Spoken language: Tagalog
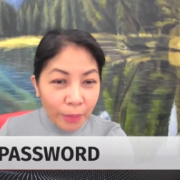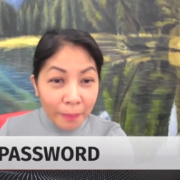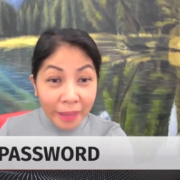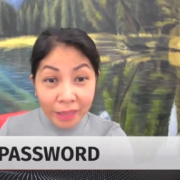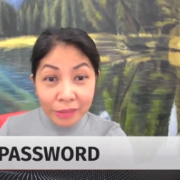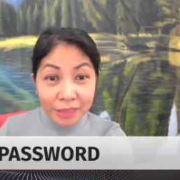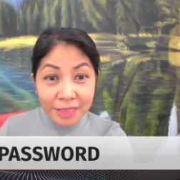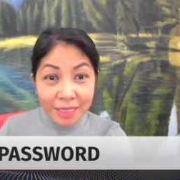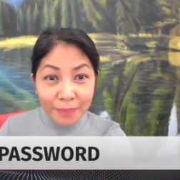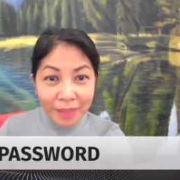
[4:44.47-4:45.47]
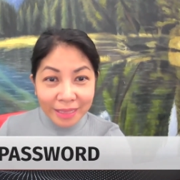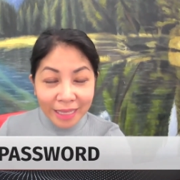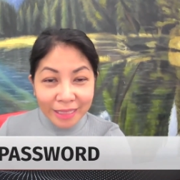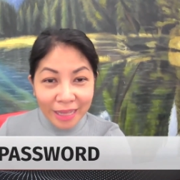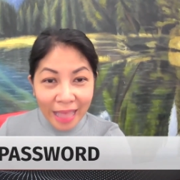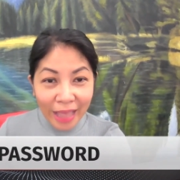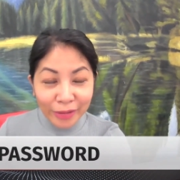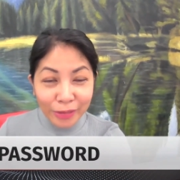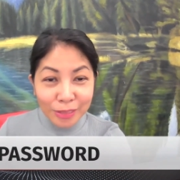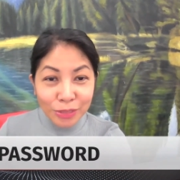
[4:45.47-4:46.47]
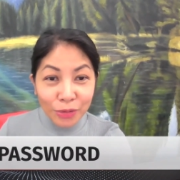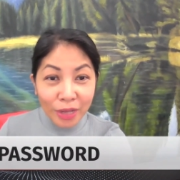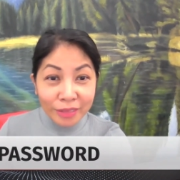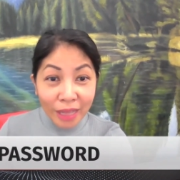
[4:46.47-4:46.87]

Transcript: mainit sa mata ng hackers yung ang